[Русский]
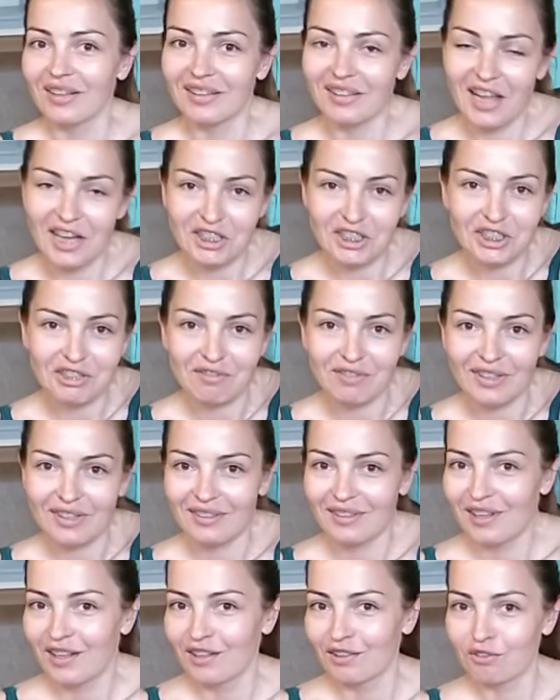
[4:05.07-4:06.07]

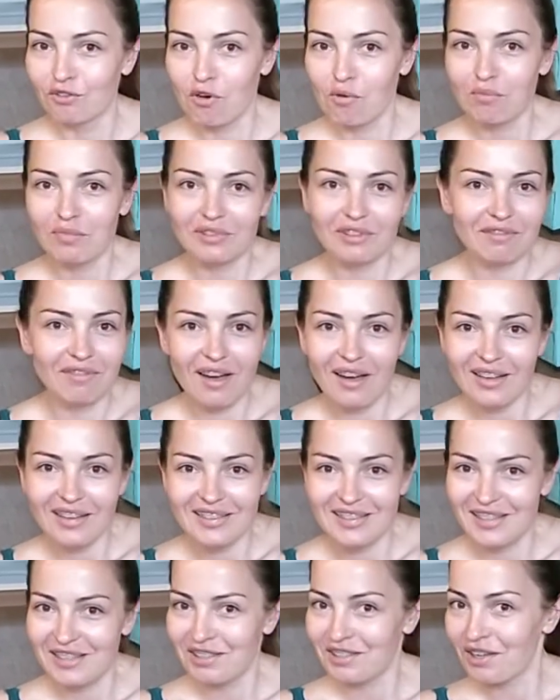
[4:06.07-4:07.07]
нашего Дома 2
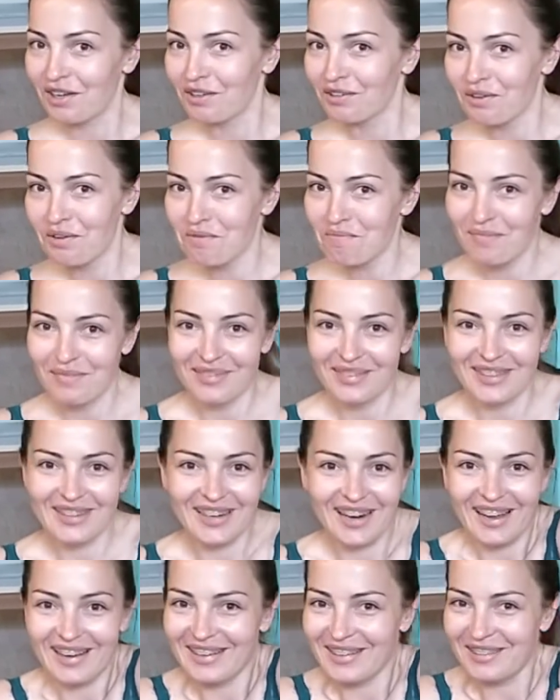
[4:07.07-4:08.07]
за стеклом и
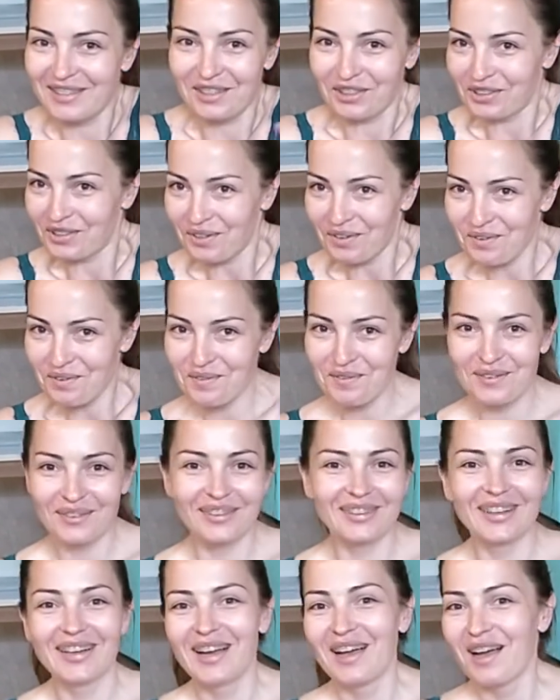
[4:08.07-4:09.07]
реалити-шоу.
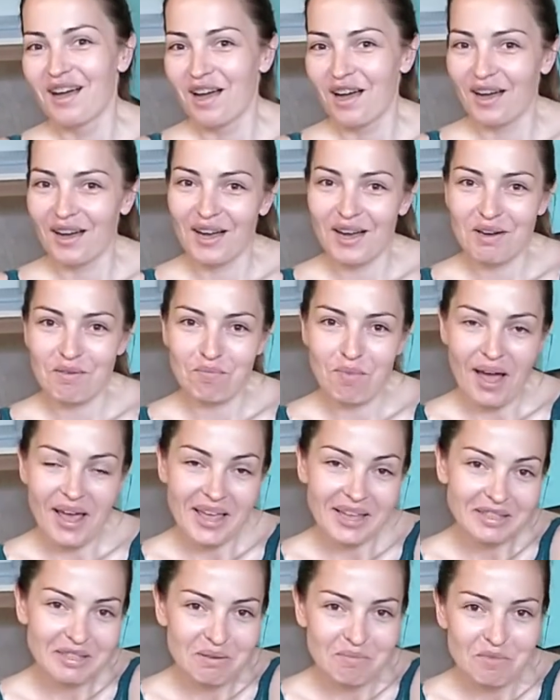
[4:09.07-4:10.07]
А,
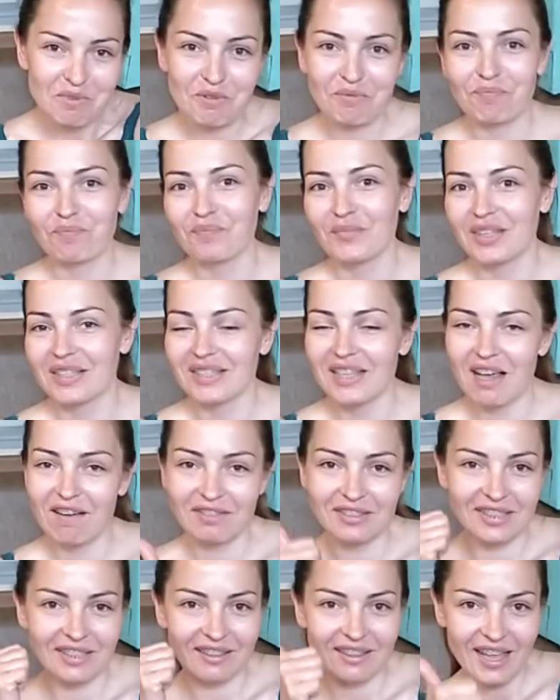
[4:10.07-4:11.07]
поэтому
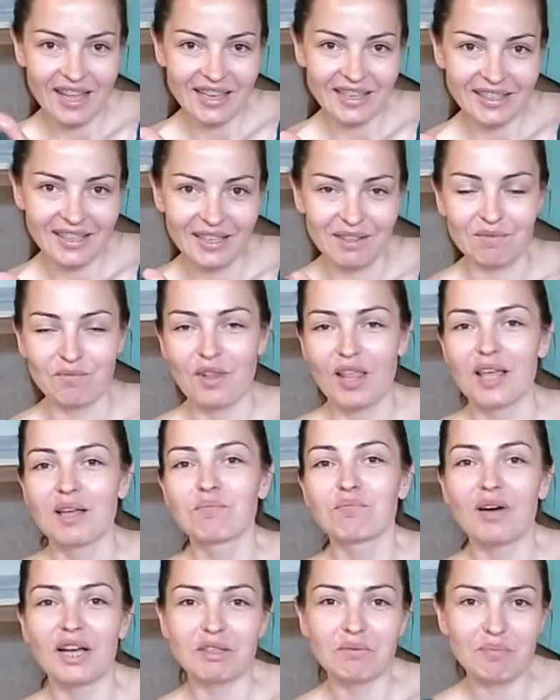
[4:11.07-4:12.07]
ставьте лайки,
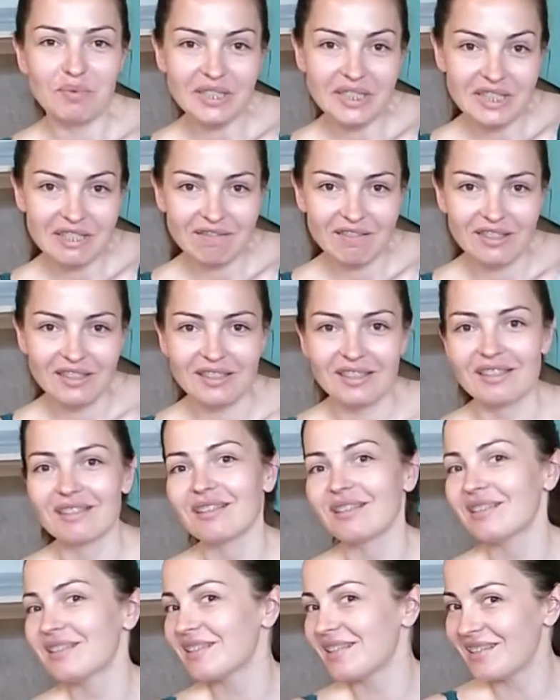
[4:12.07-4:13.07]
подписывайтесь
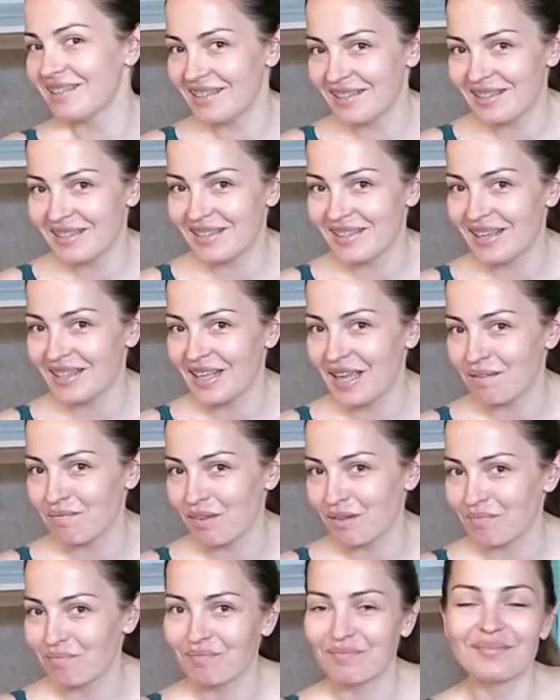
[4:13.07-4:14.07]
и следите за
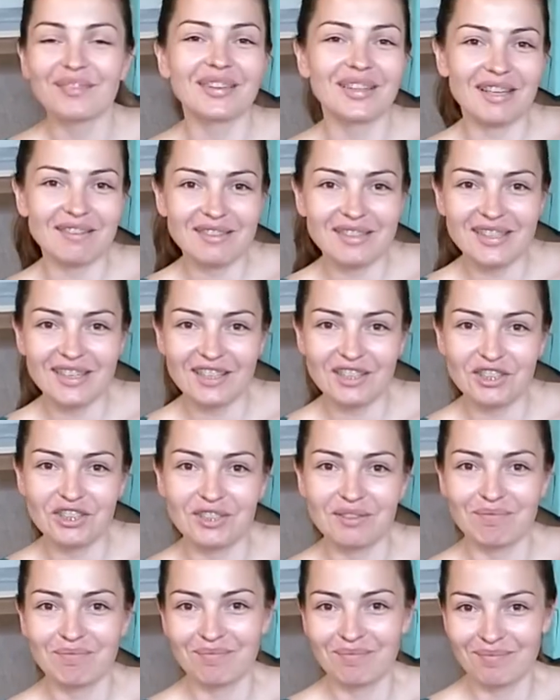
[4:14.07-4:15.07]
нами. До встречи.